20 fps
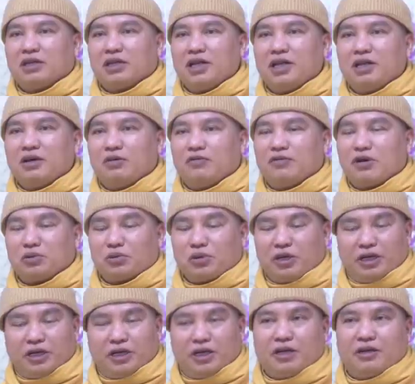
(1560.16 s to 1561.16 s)
tính của phong
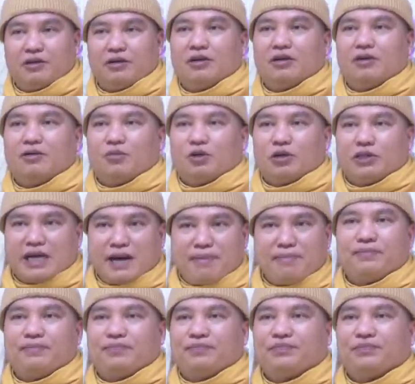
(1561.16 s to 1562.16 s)
thủy 100
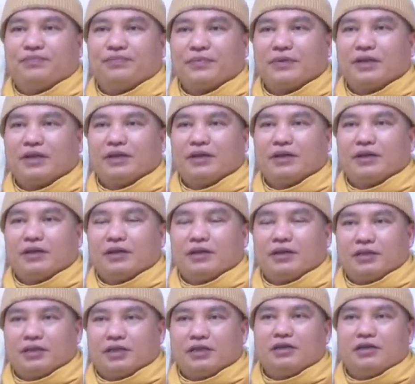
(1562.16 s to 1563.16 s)
à,
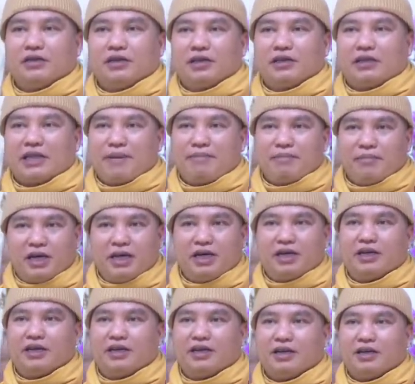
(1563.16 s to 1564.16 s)
trừ đi
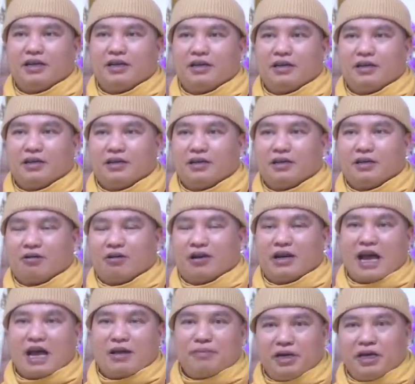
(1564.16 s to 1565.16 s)
80
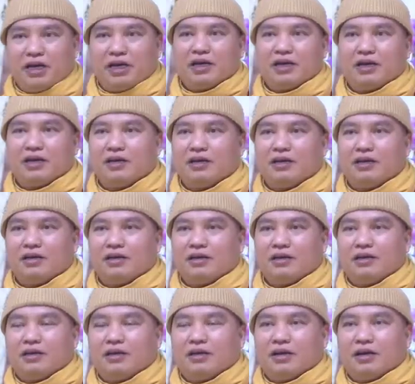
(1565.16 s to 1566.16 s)
còn 20
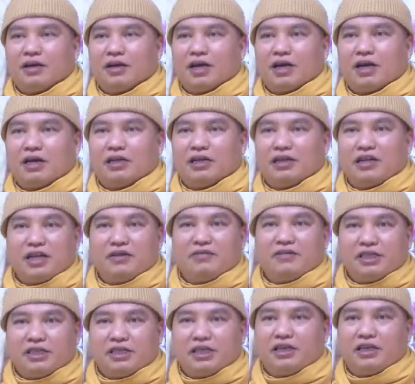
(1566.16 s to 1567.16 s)
à, thì nhân
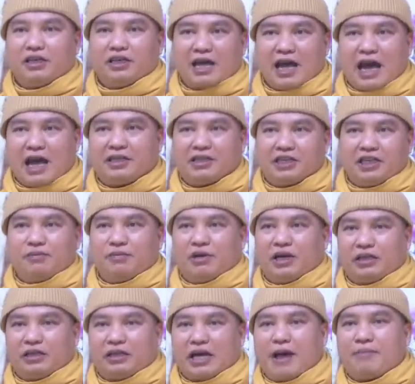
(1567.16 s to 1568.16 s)
với 9 thì 29
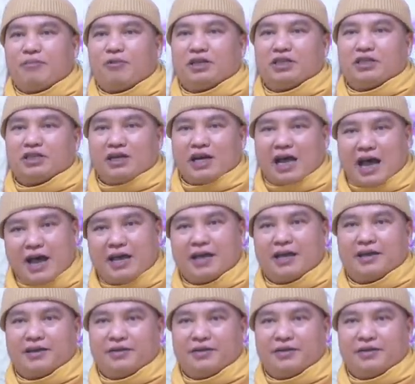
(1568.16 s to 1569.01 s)
18 còn dư 2